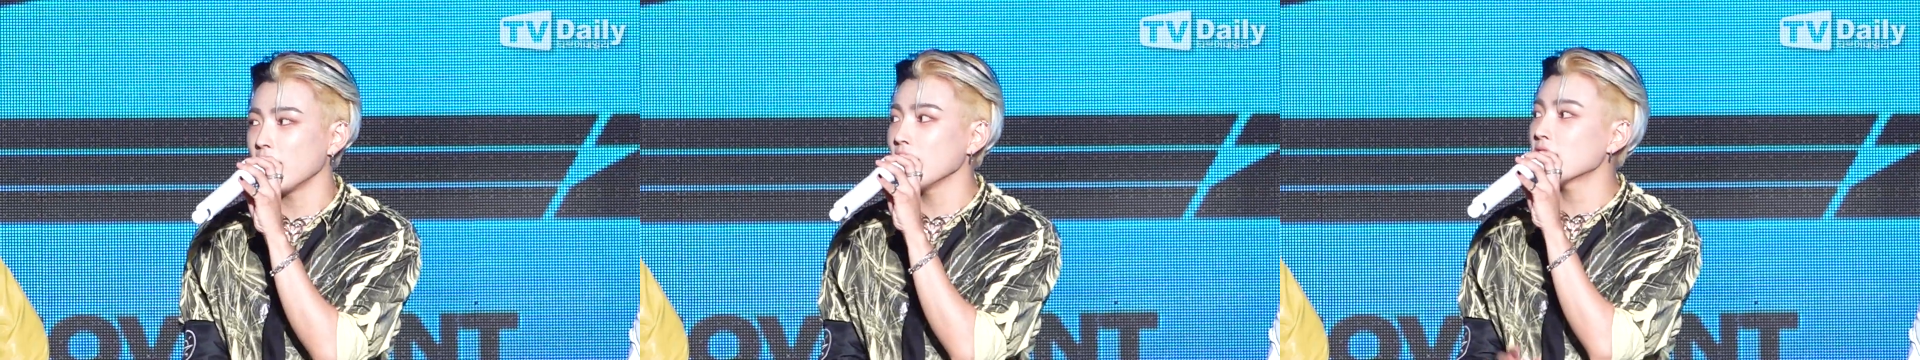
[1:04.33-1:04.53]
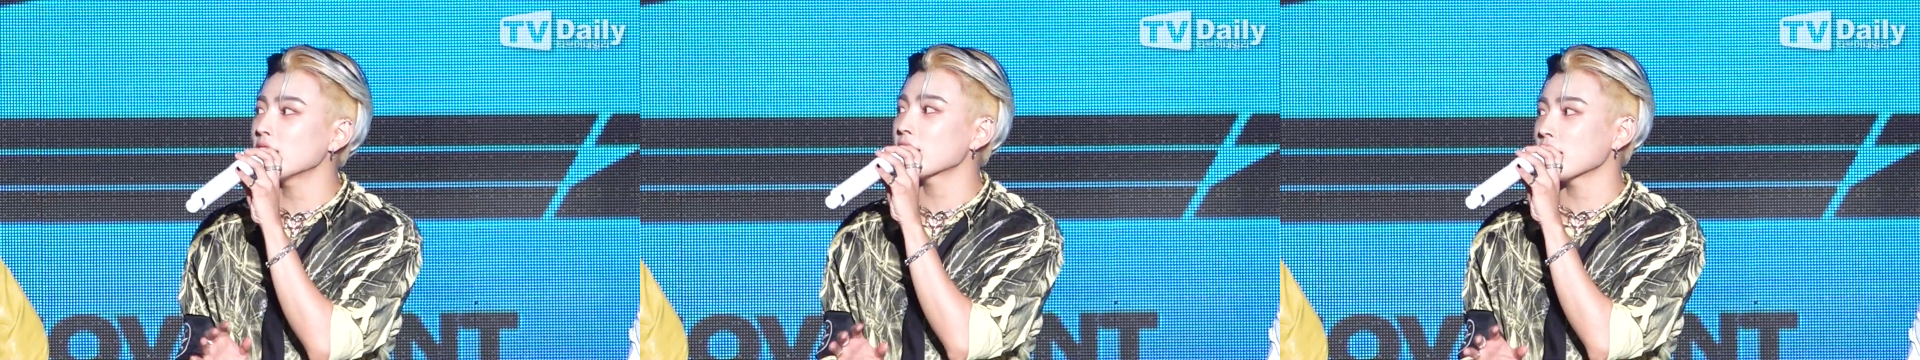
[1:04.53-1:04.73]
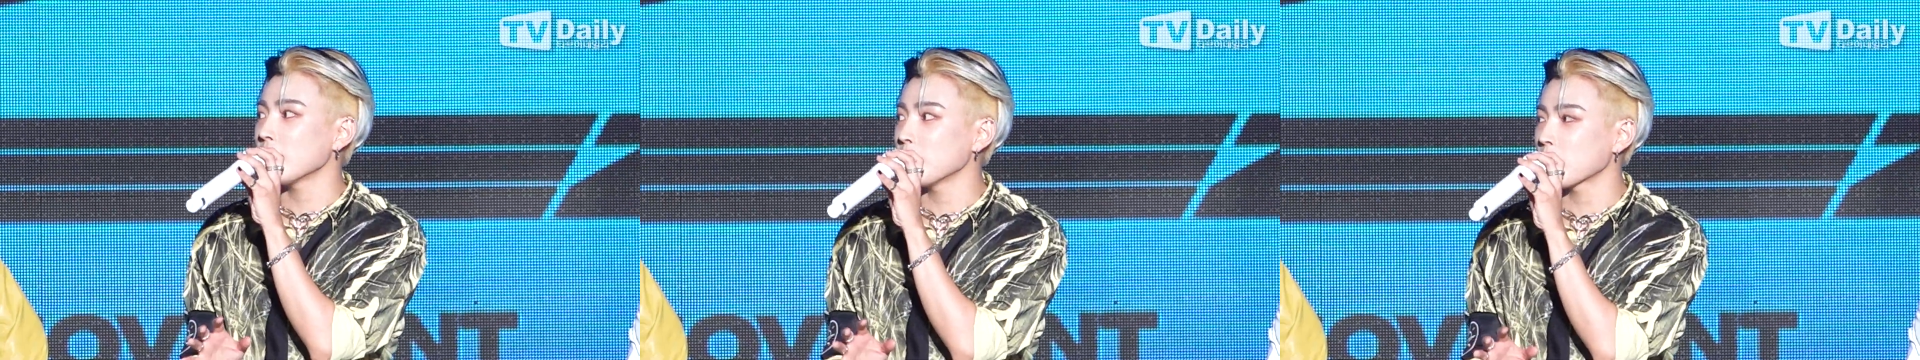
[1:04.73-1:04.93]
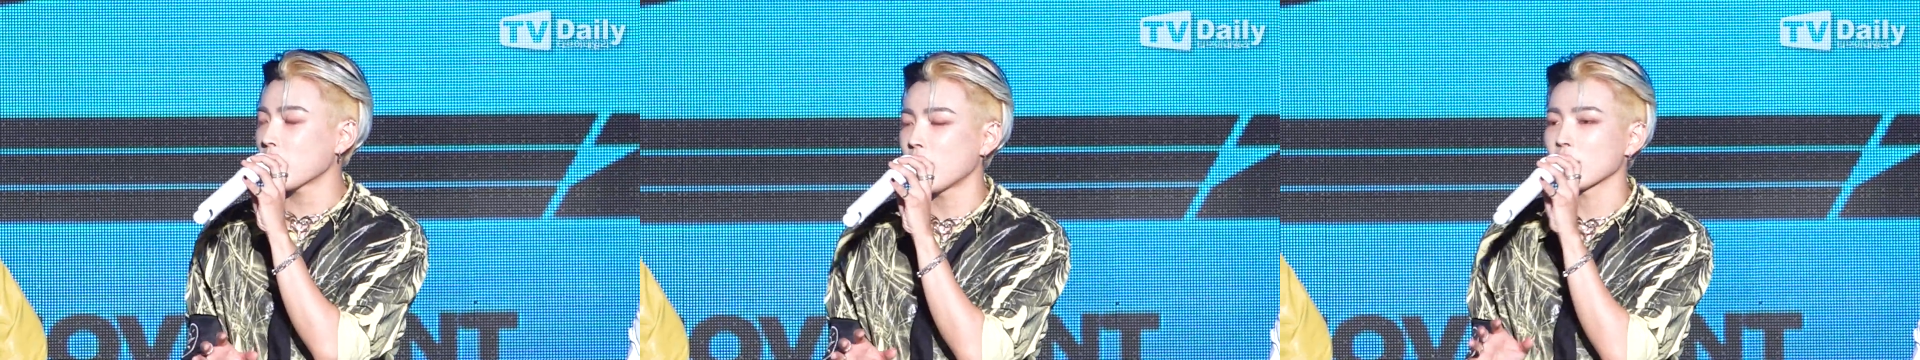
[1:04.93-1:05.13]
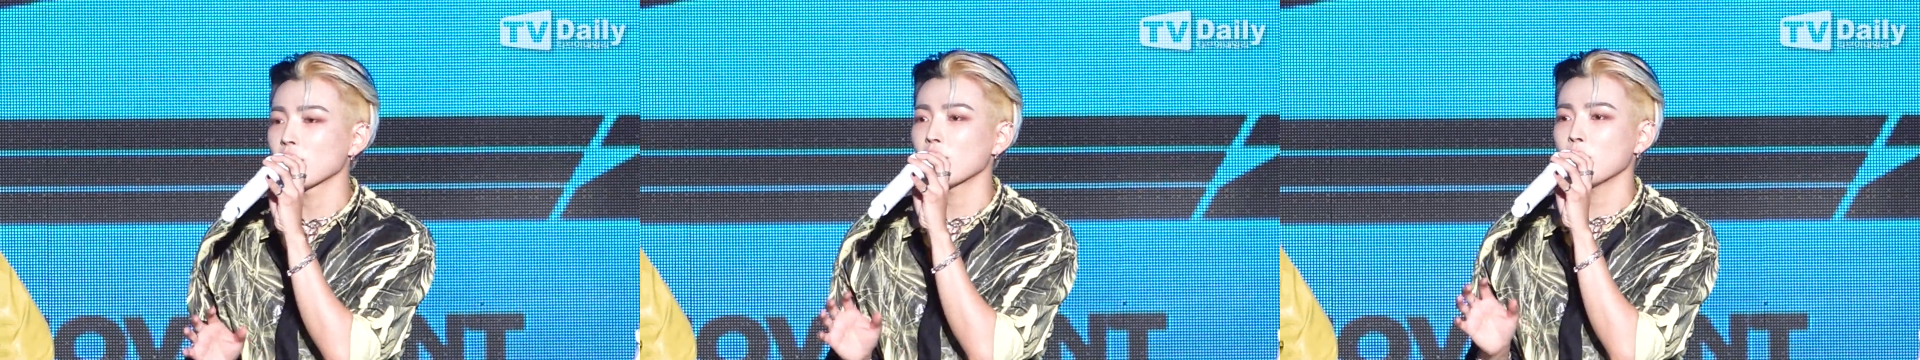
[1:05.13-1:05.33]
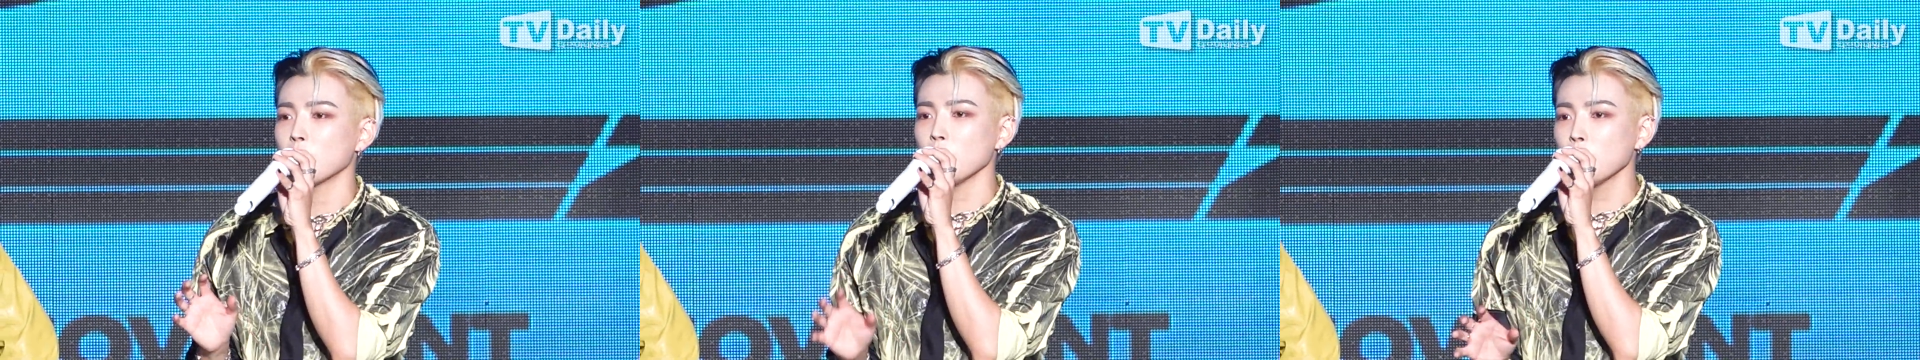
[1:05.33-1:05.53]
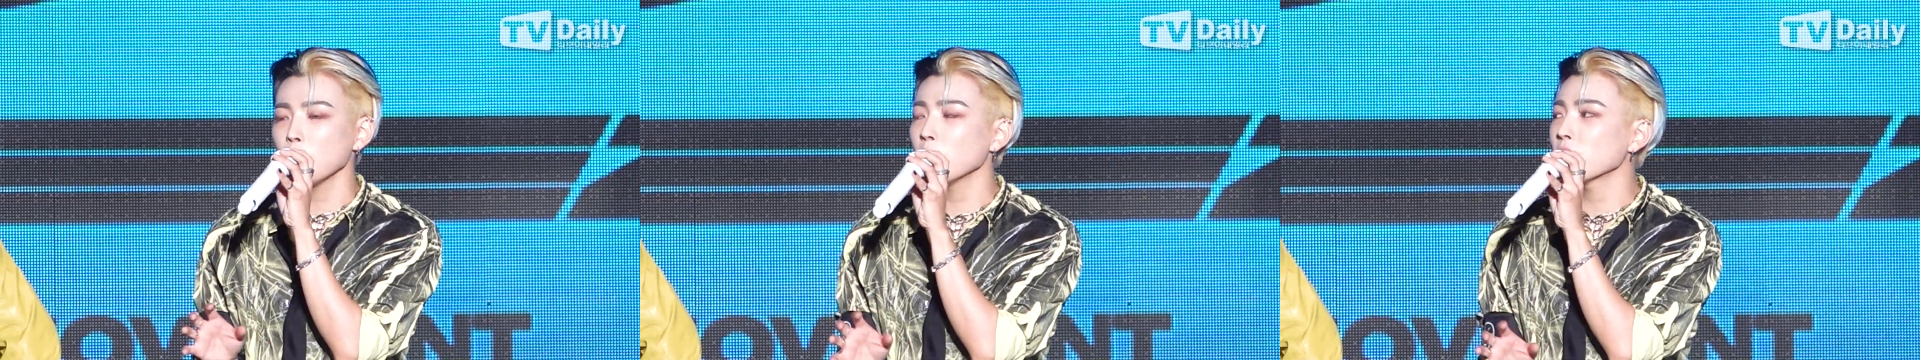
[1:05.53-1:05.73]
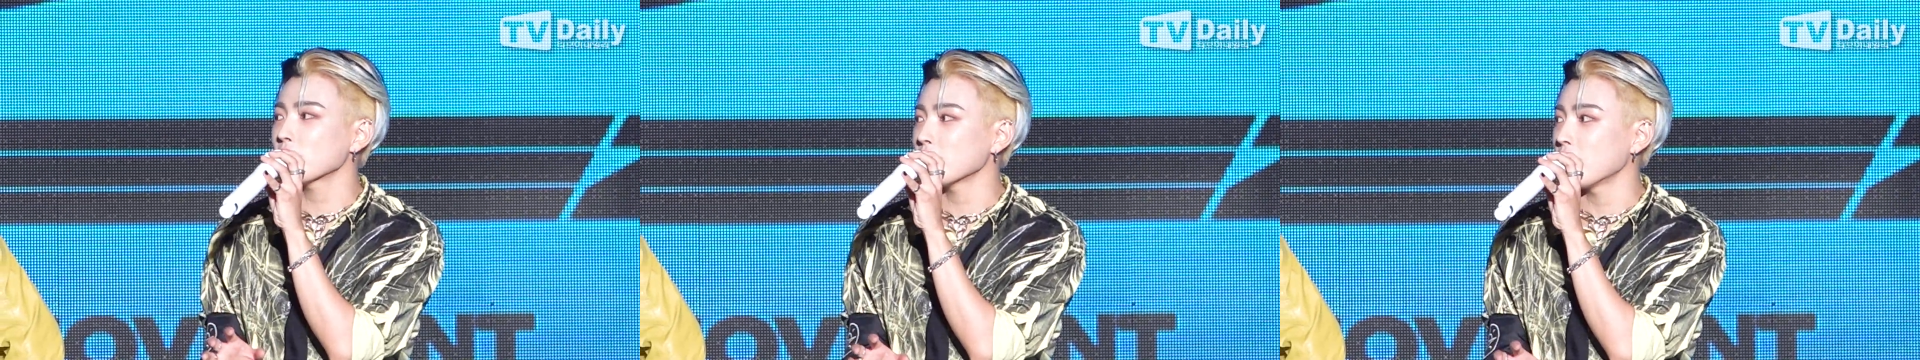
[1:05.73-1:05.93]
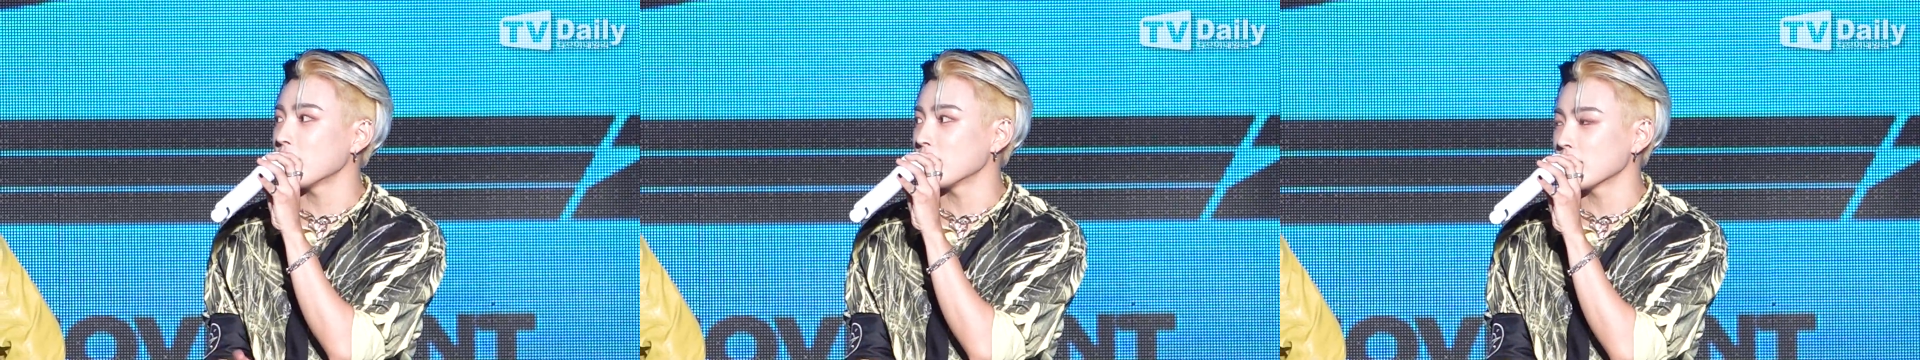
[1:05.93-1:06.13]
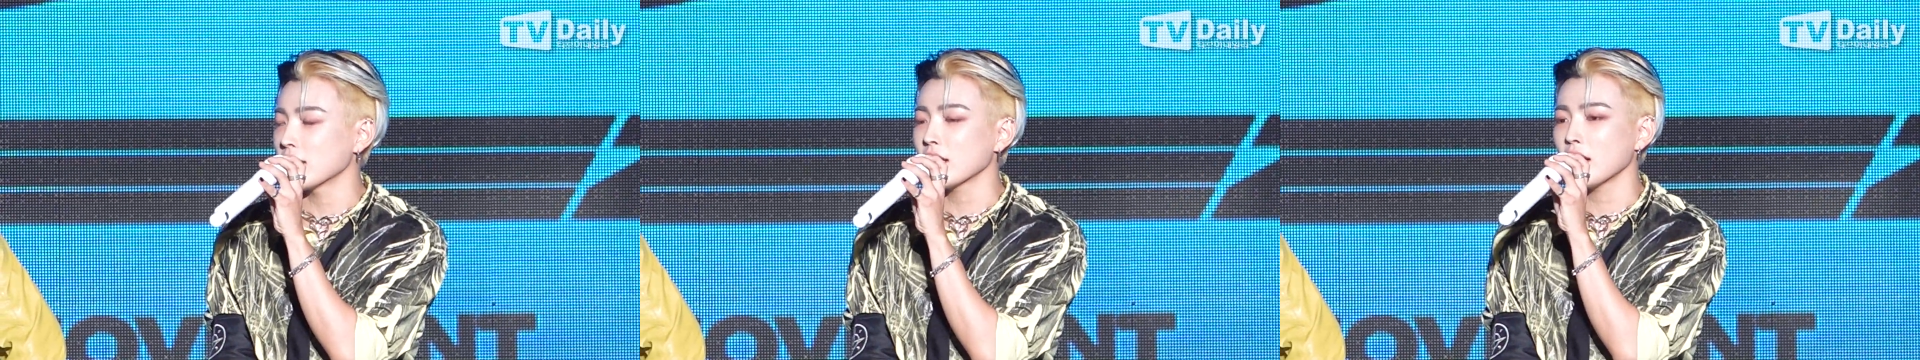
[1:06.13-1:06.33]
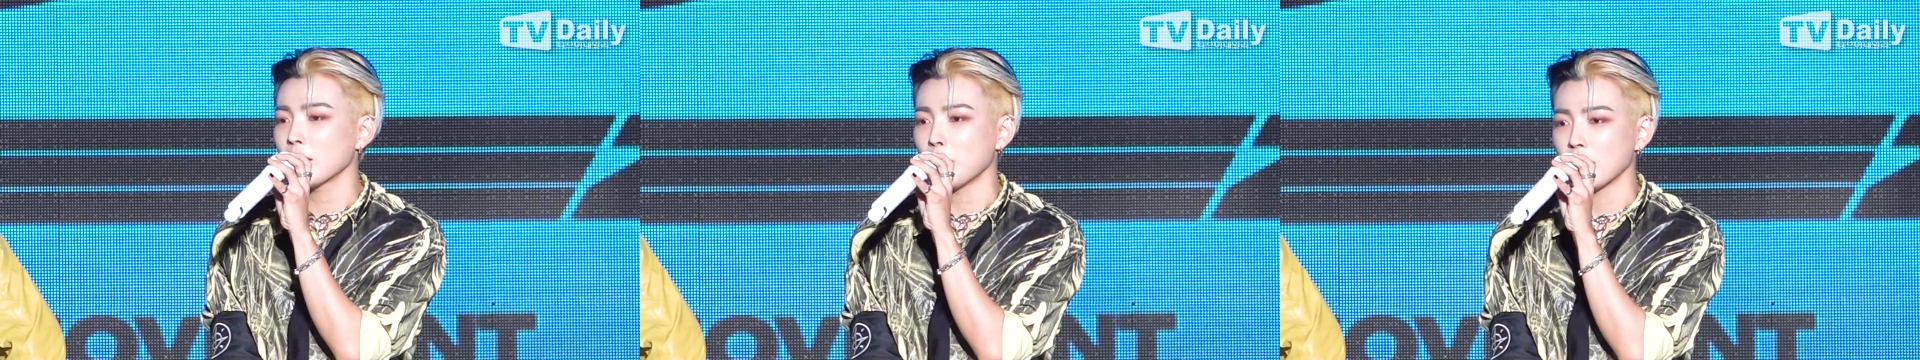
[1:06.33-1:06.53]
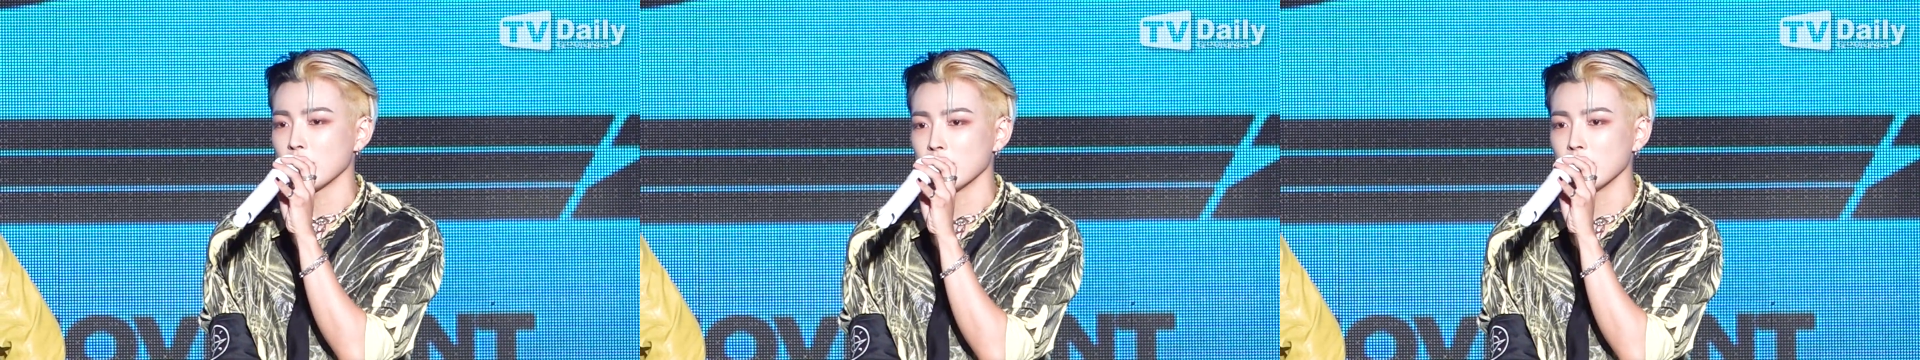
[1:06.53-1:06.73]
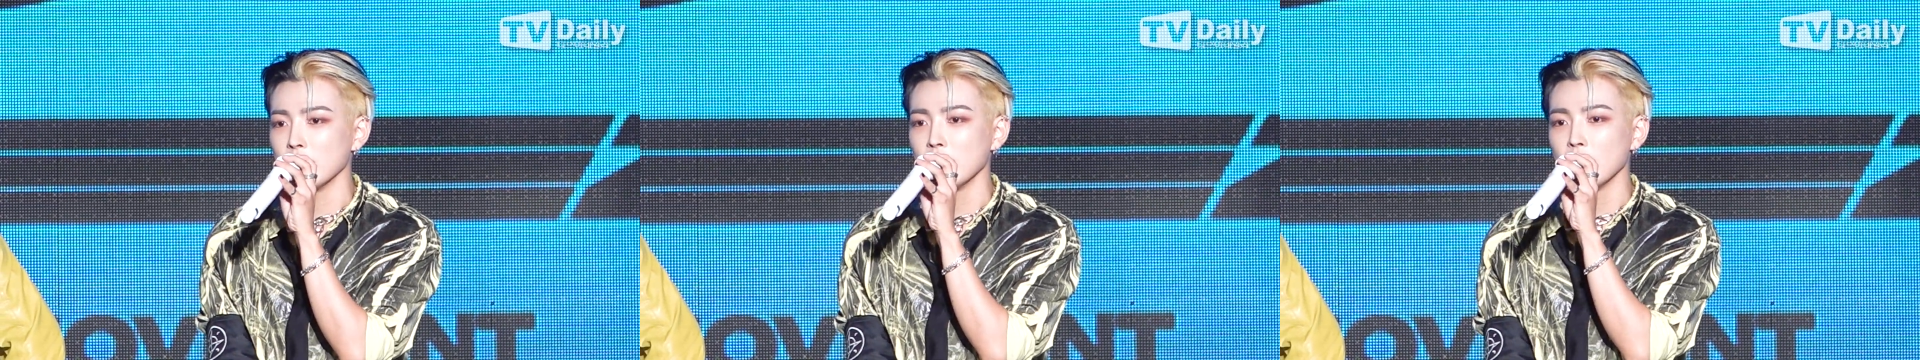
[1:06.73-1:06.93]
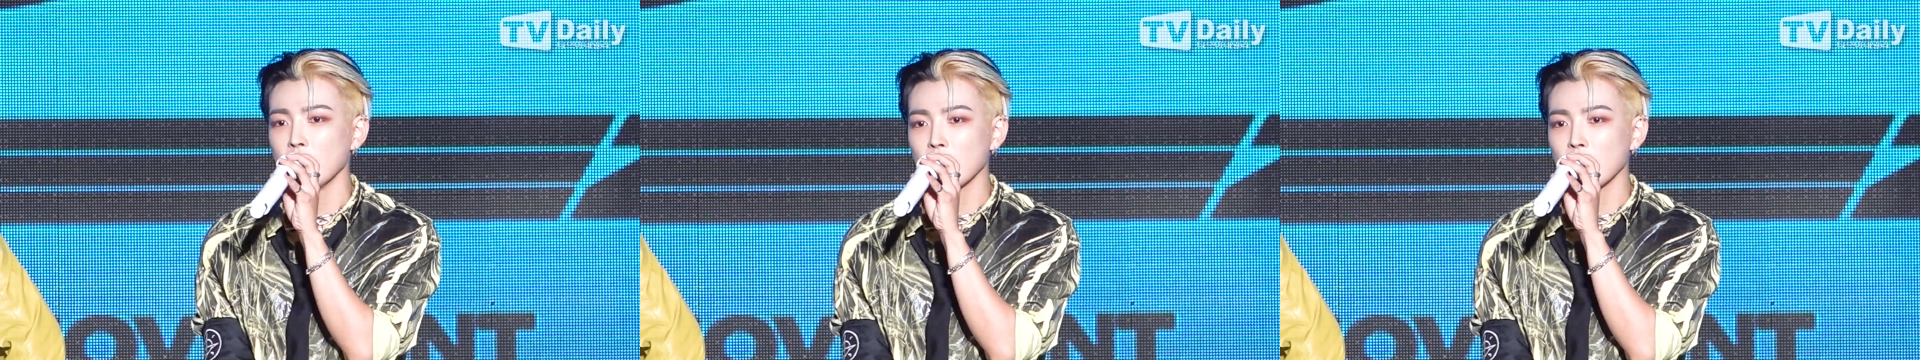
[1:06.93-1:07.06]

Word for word: ATEEZ 하면 강렬한 퍼포먼스라는 생각을 많이